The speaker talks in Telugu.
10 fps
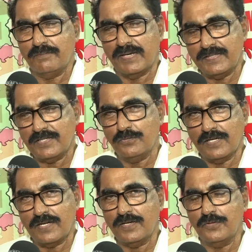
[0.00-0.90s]
మైత్రి
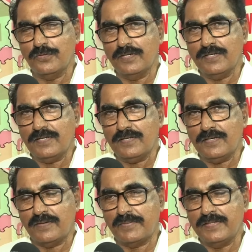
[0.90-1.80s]
ఉండాలనుకుంటే
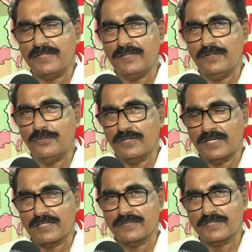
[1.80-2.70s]
ఆ మైత్రిలో
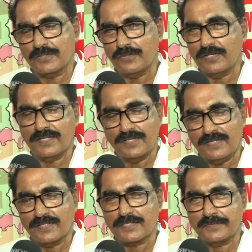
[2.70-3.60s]
ఉండాల్సిన
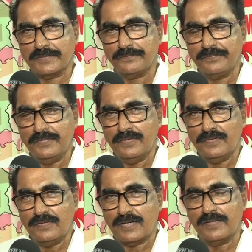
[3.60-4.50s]
శక్తులందరికీ నష్టమే
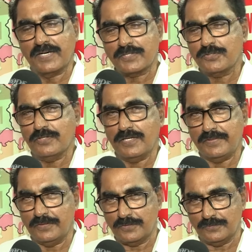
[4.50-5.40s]
అది మార్చుకోవాలని
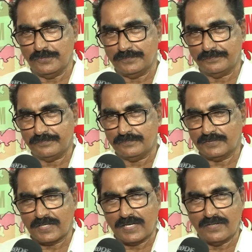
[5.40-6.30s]
మేము కోరుతున్నాం
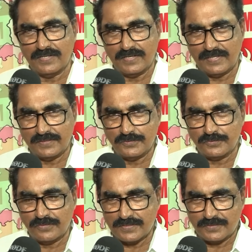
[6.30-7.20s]
సకాల నిర్ణయాలు
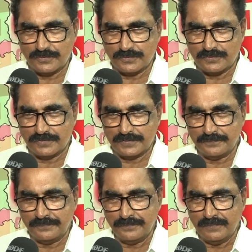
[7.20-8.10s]
తీసుకోవాల్సిన అవసరం ఉంది
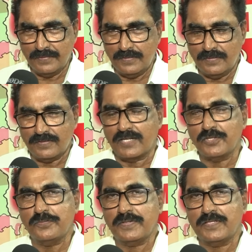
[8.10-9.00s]

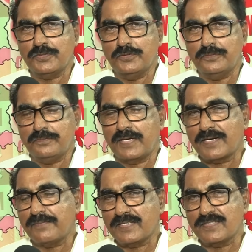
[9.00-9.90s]
దాంతోపాటు
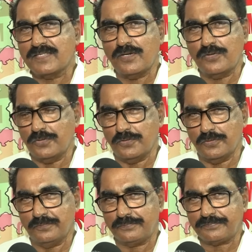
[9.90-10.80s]
మాట మార్చడాలు ఉండకూడదు